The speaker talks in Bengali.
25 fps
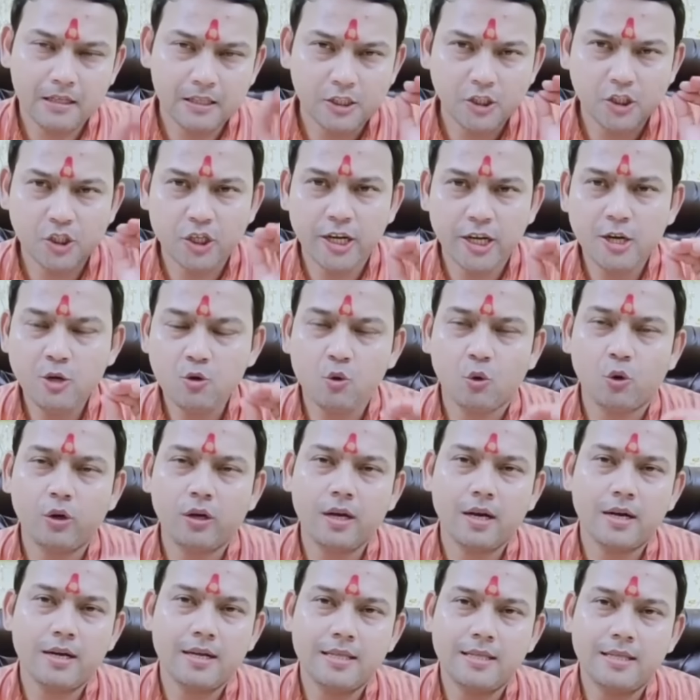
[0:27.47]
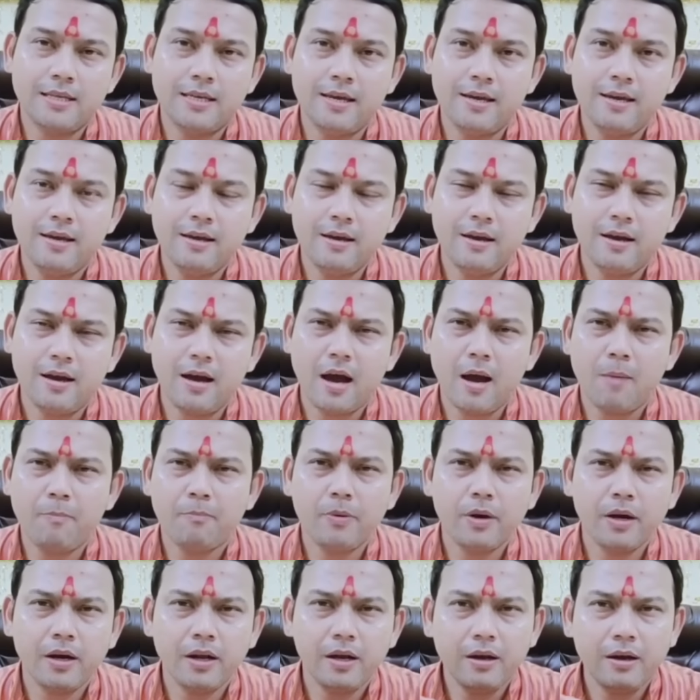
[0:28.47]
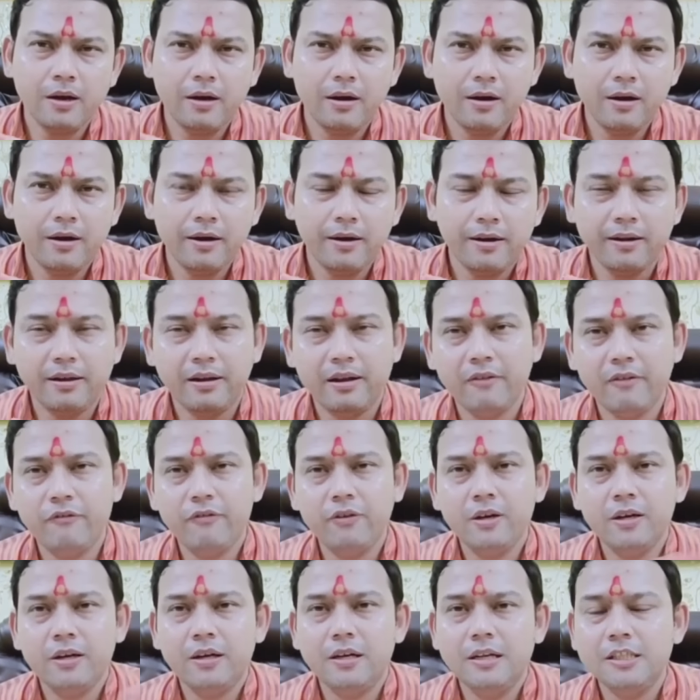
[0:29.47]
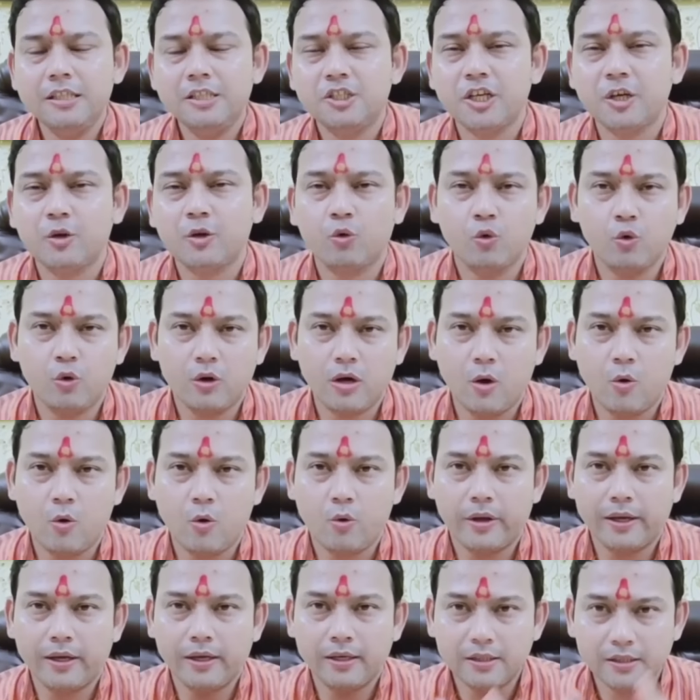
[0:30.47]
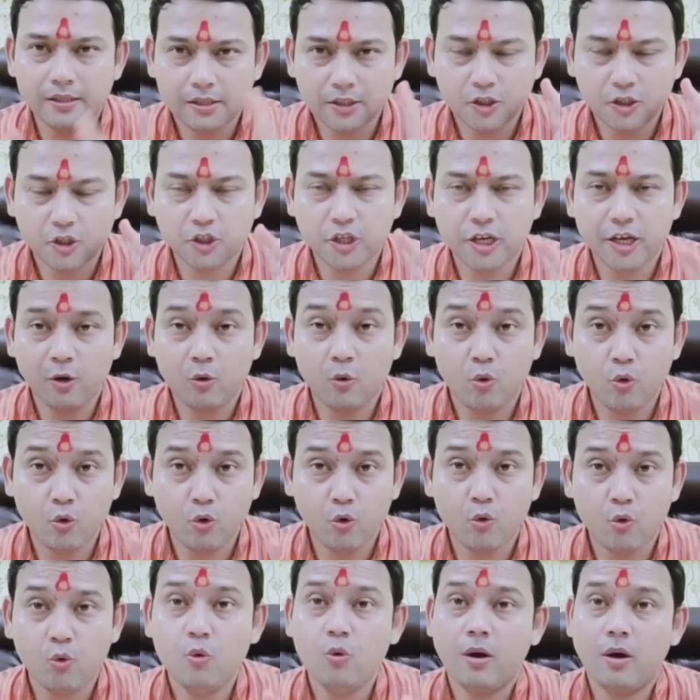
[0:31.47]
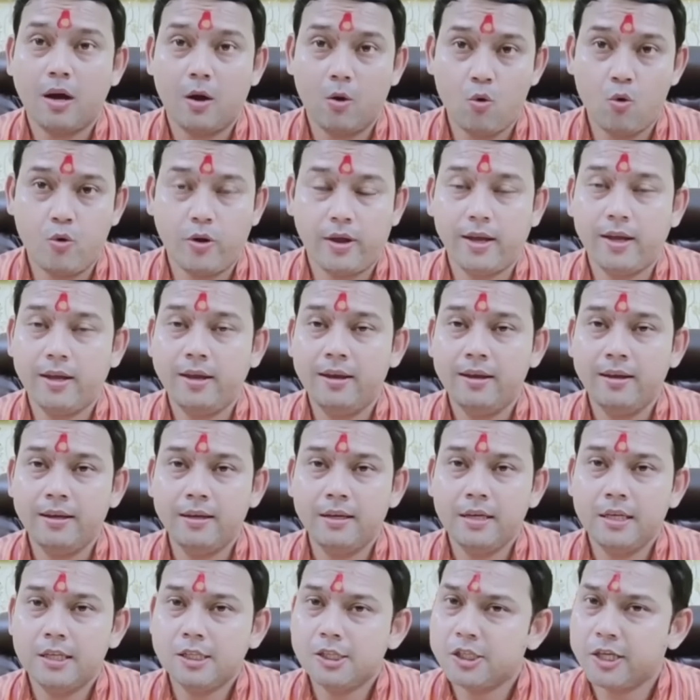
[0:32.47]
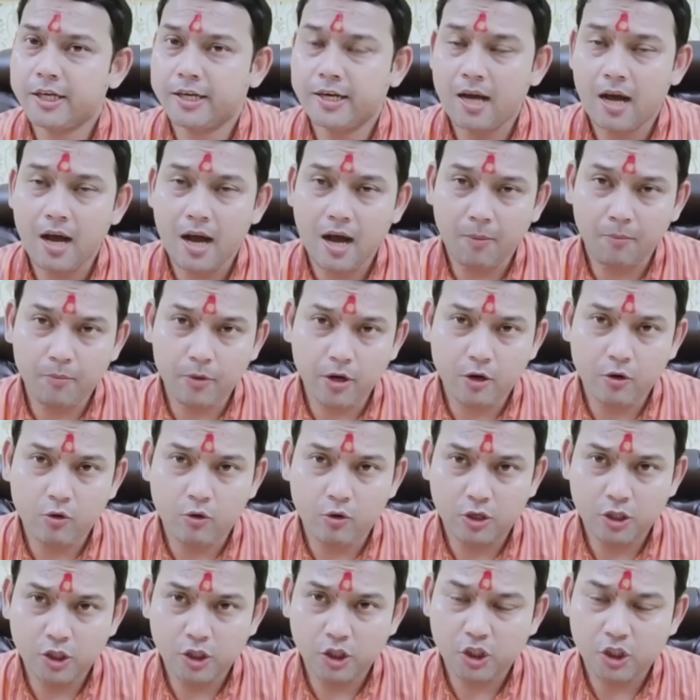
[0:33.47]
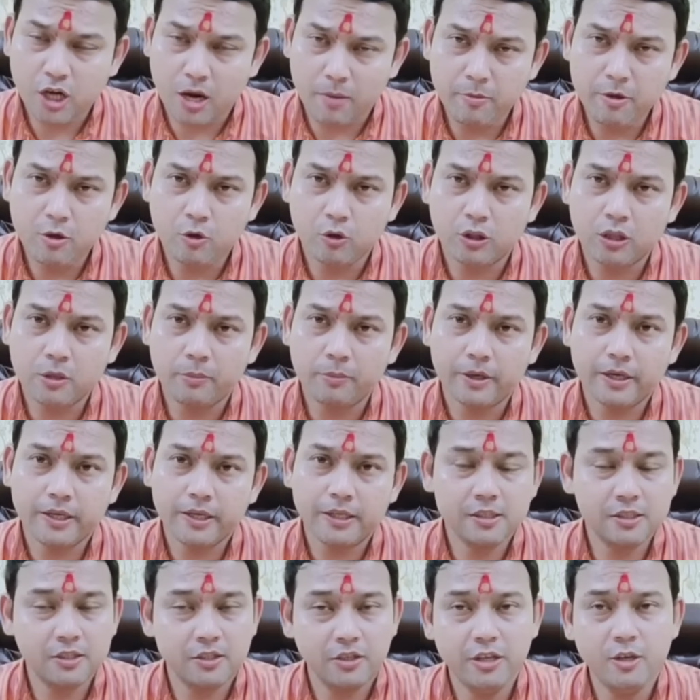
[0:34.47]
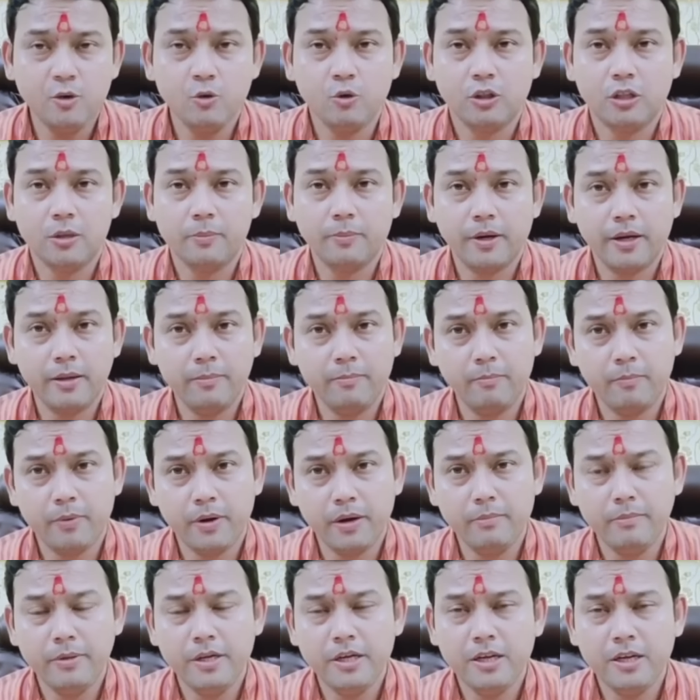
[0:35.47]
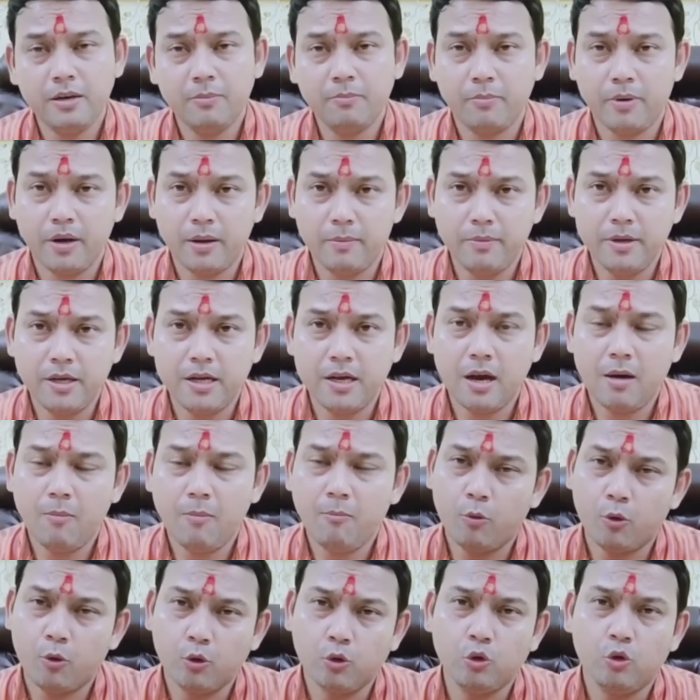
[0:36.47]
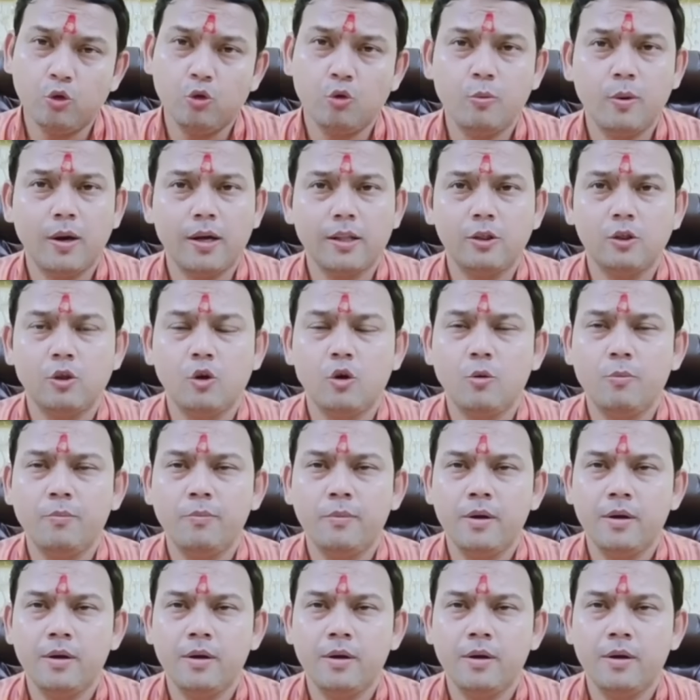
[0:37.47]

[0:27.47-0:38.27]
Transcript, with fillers: যেই টোটকাটা দিয়ে আপনারা ডেফিনেটলি যে কোনো কাউকে যে কোনো কাউকে সেটা আপনার স্বামী হতে পারে স্ত্রী হতে পারে প্রেমিক প্রেমিকা বন্ধু বান্ধব